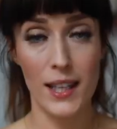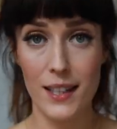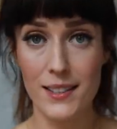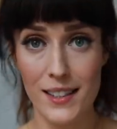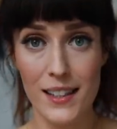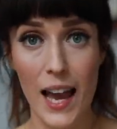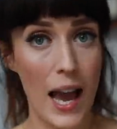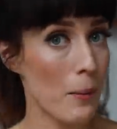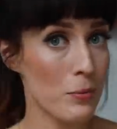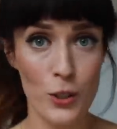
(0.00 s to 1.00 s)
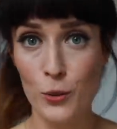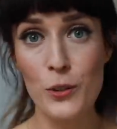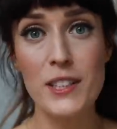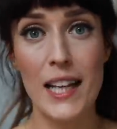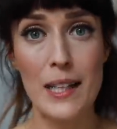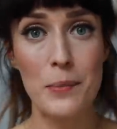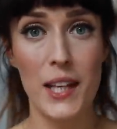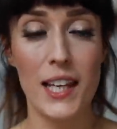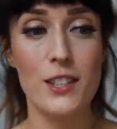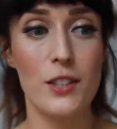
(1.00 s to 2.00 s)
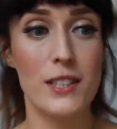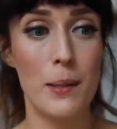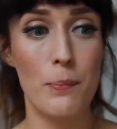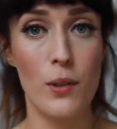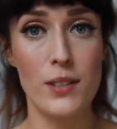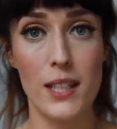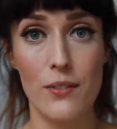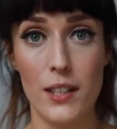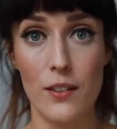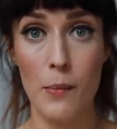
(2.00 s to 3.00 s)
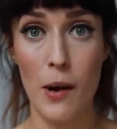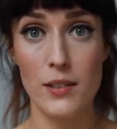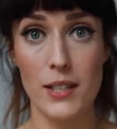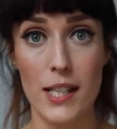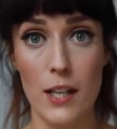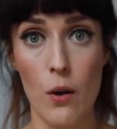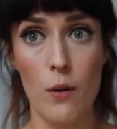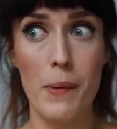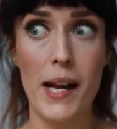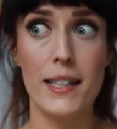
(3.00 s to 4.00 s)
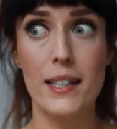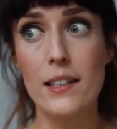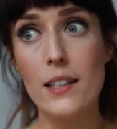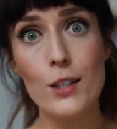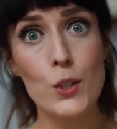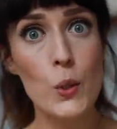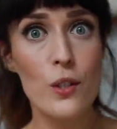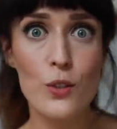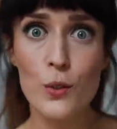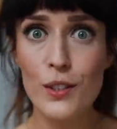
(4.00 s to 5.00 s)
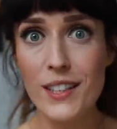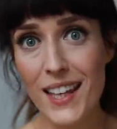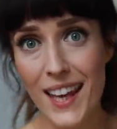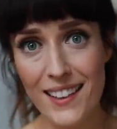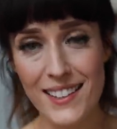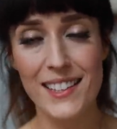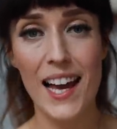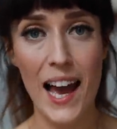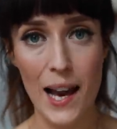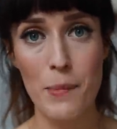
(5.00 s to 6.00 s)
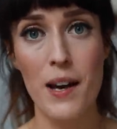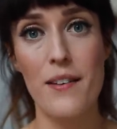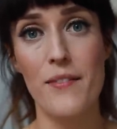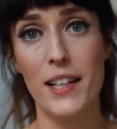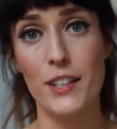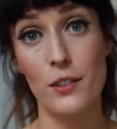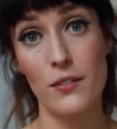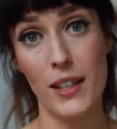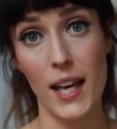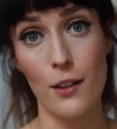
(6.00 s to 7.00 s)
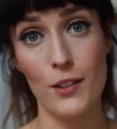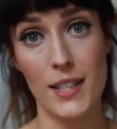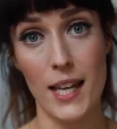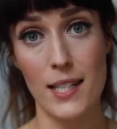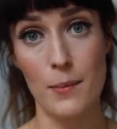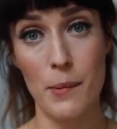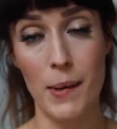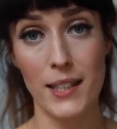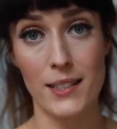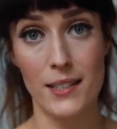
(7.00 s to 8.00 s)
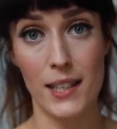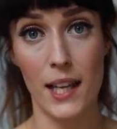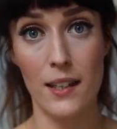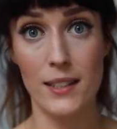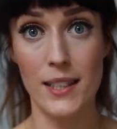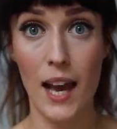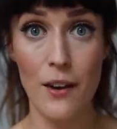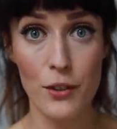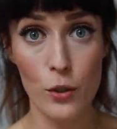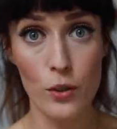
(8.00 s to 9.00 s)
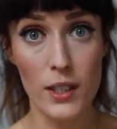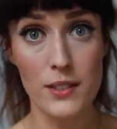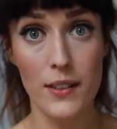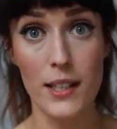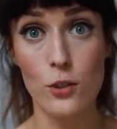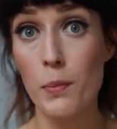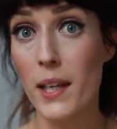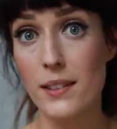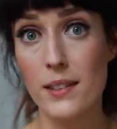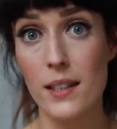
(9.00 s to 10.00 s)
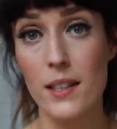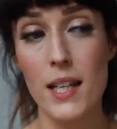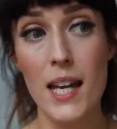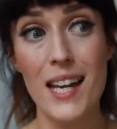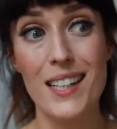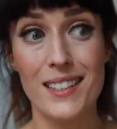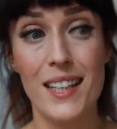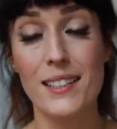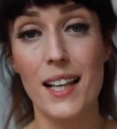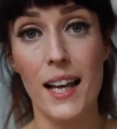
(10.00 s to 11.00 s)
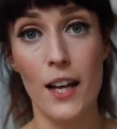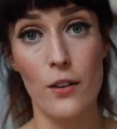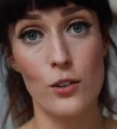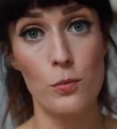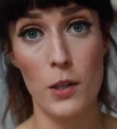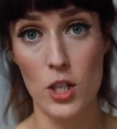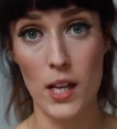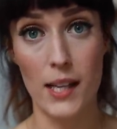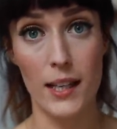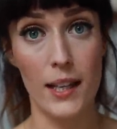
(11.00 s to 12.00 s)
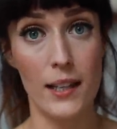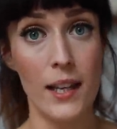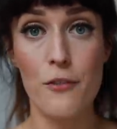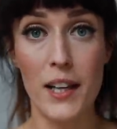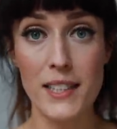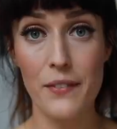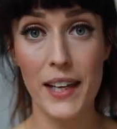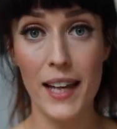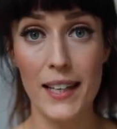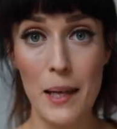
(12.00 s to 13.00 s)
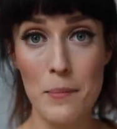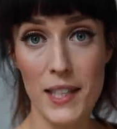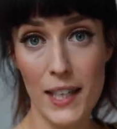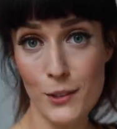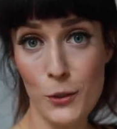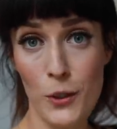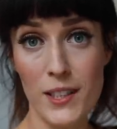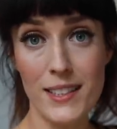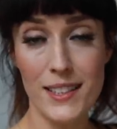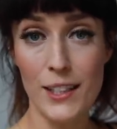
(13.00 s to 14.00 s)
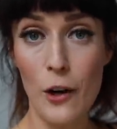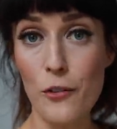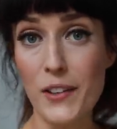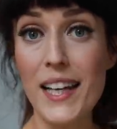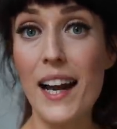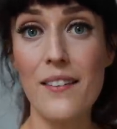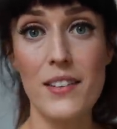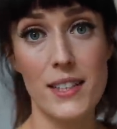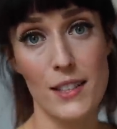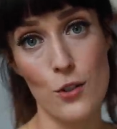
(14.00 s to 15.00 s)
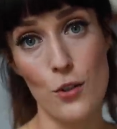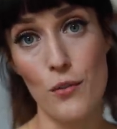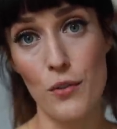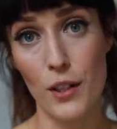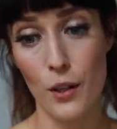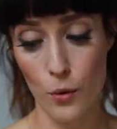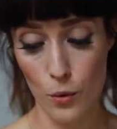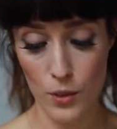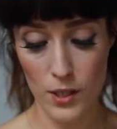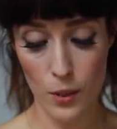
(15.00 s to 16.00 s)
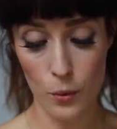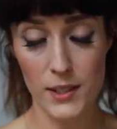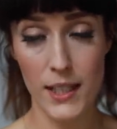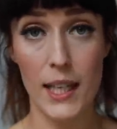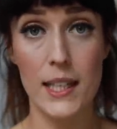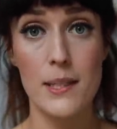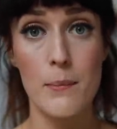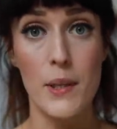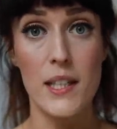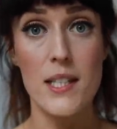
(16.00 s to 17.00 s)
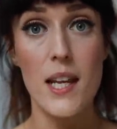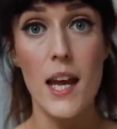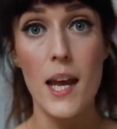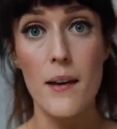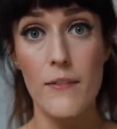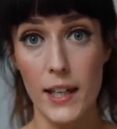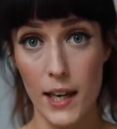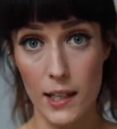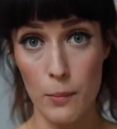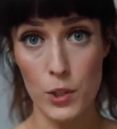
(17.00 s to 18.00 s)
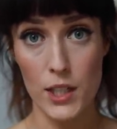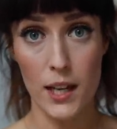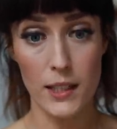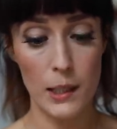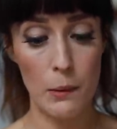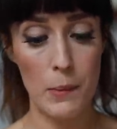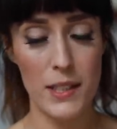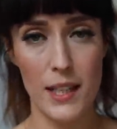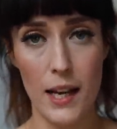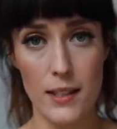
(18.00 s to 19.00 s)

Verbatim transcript: Kekse, absolut. Er liebt Kekse und es gibt bei uns definitiv im Haushalt auch mal die nicht so gesunden Kekse. Aber wenn ich irgendwie kann und Zeit habe, dann mache ich sehr, sehr gerne diese Hafercookies, weil die super easy sind, sehr, sehr lecker und super schnell gehen. Falls ihr vegan lebt, ganz kurz, die sind auch vegan, was ich sehr schön finde. Und los geht's mit veganer Butter. Ich nehme immer diese